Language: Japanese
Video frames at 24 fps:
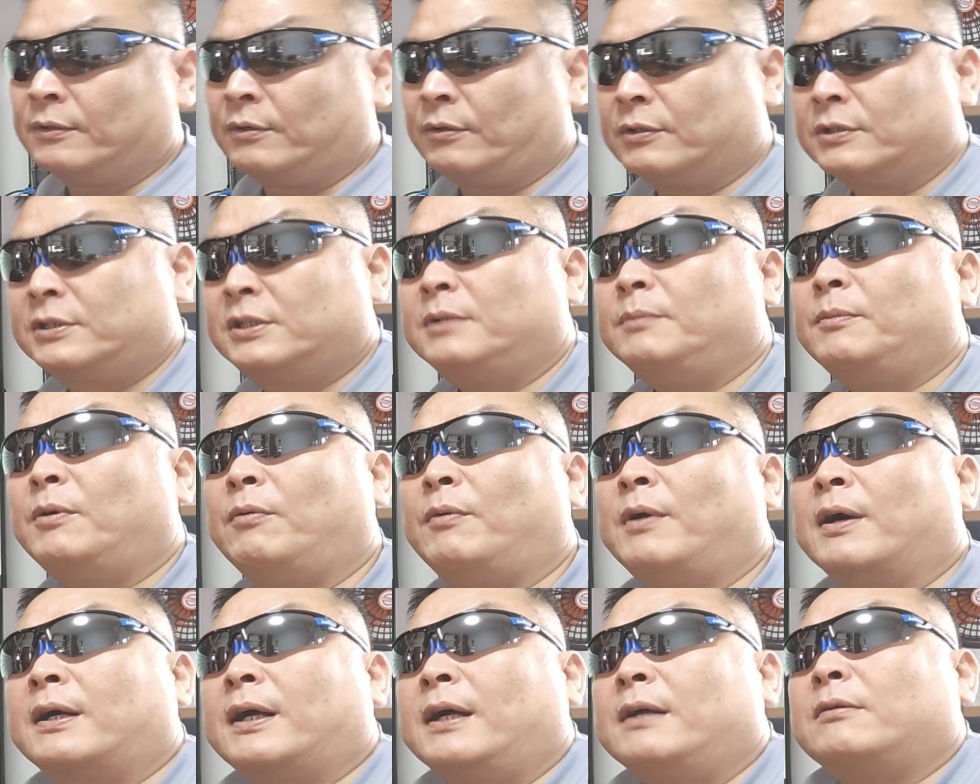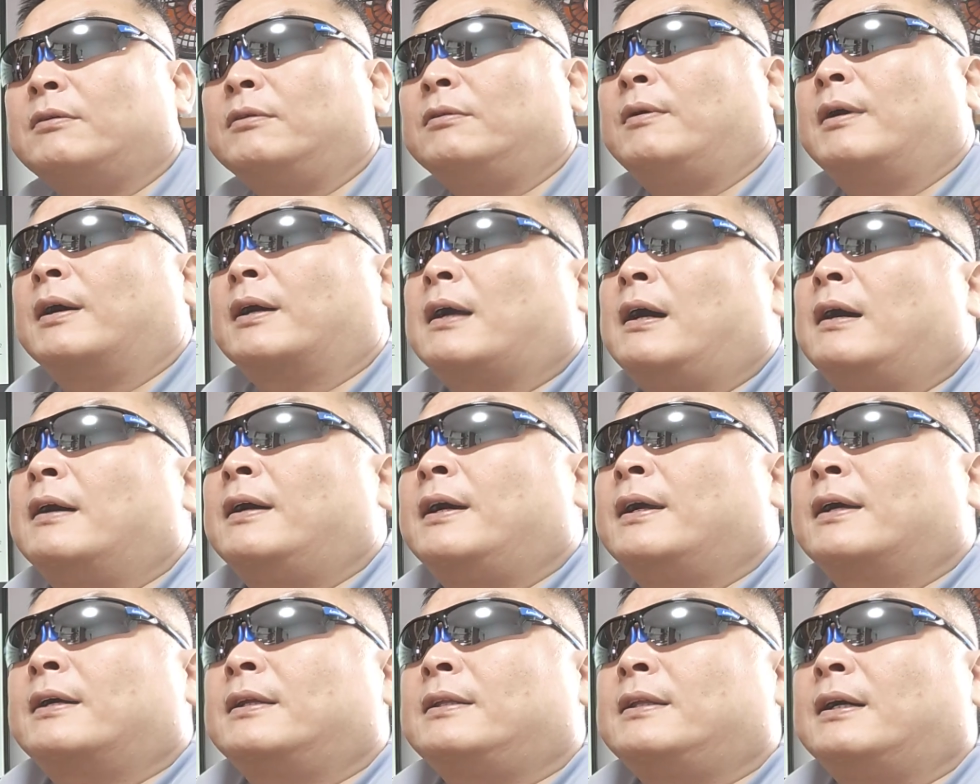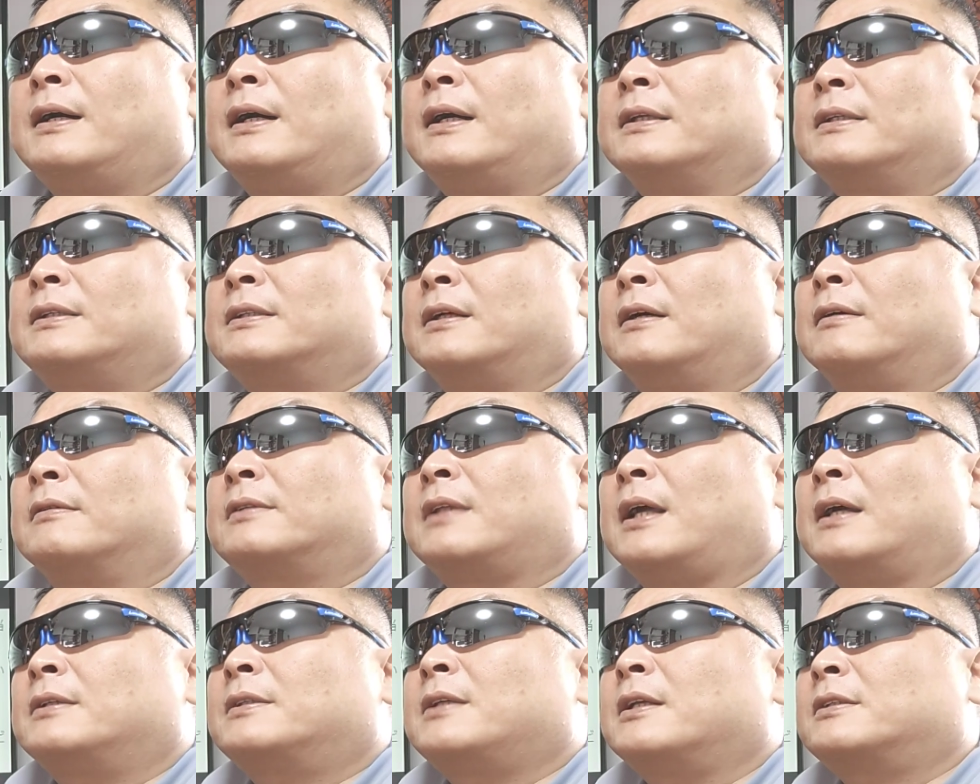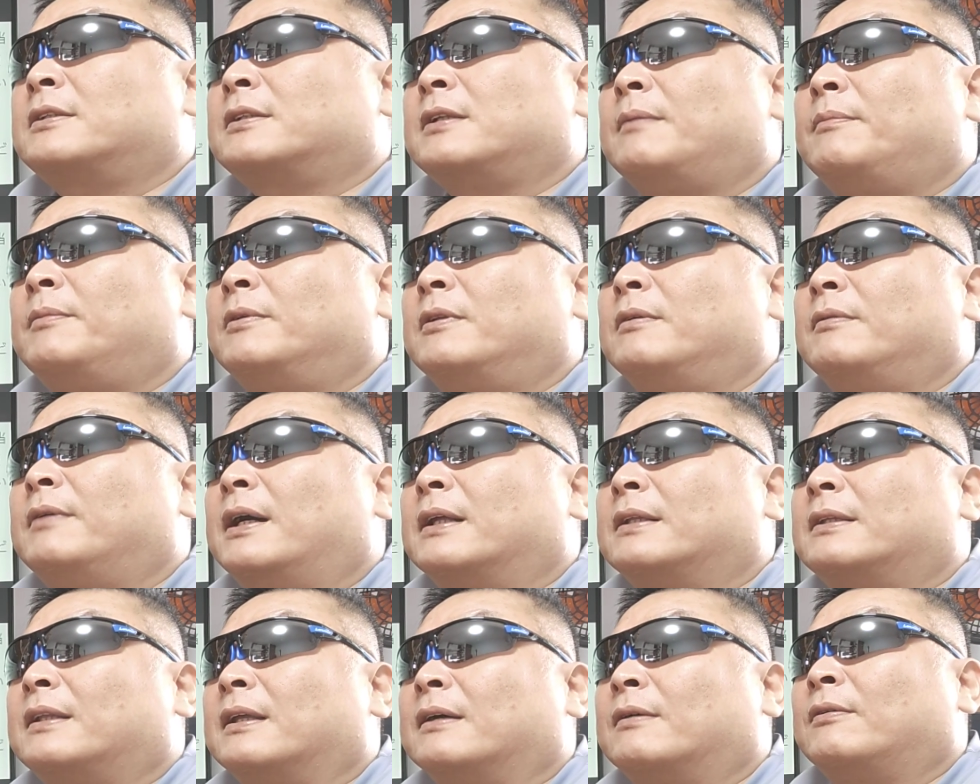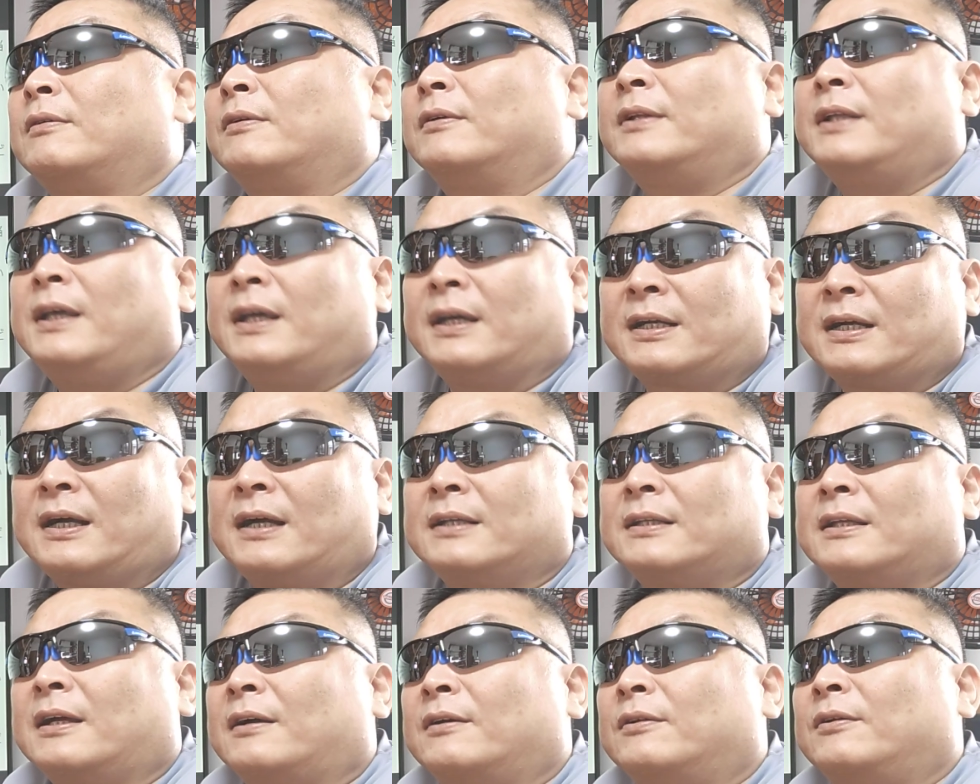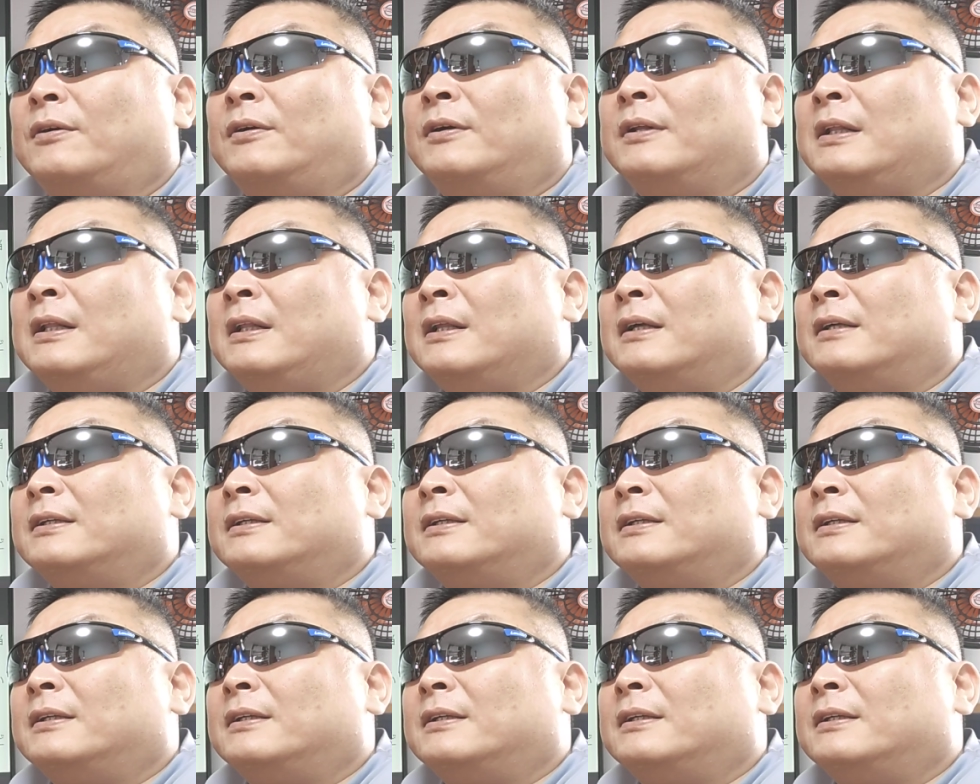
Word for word: おじいも若い頃は考え方が違う大切なものはあってこうね考えたけど